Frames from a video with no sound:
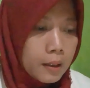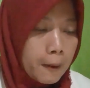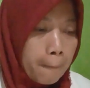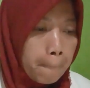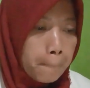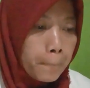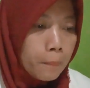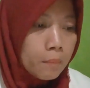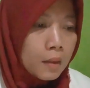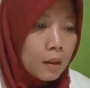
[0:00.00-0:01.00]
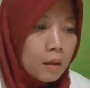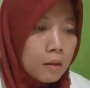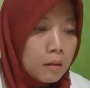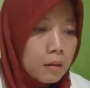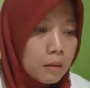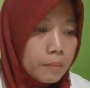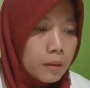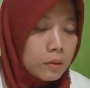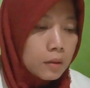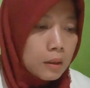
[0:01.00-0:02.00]
ya
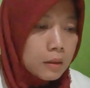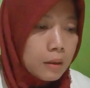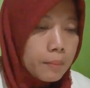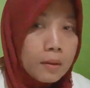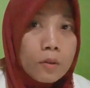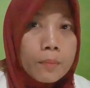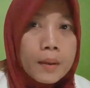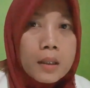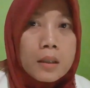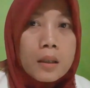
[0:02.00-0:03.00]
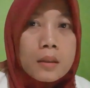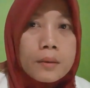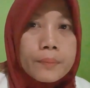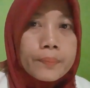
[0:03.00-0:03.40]
harus ada pengobatan